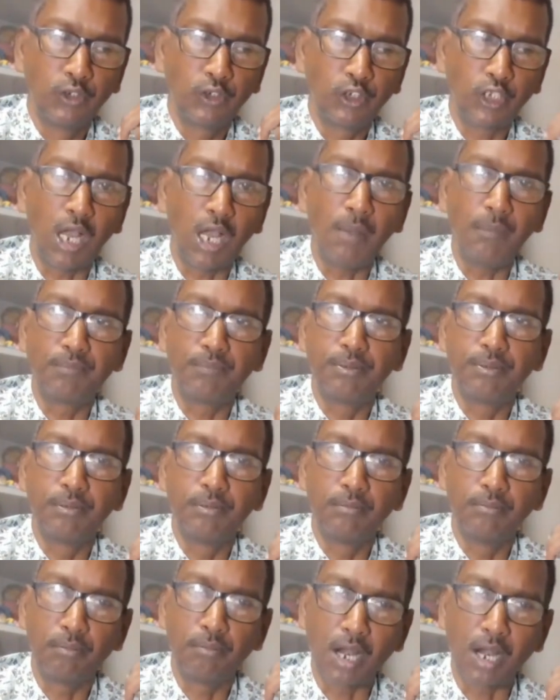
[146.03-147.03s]
চাপ
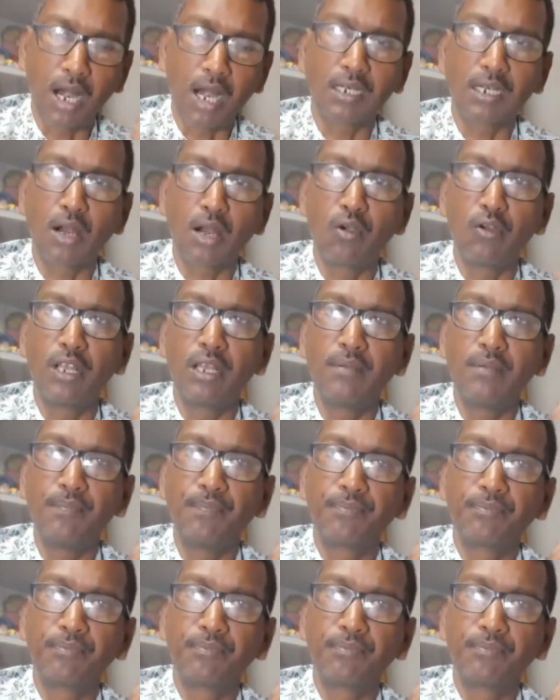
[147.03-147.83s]
বাড়ার কারণে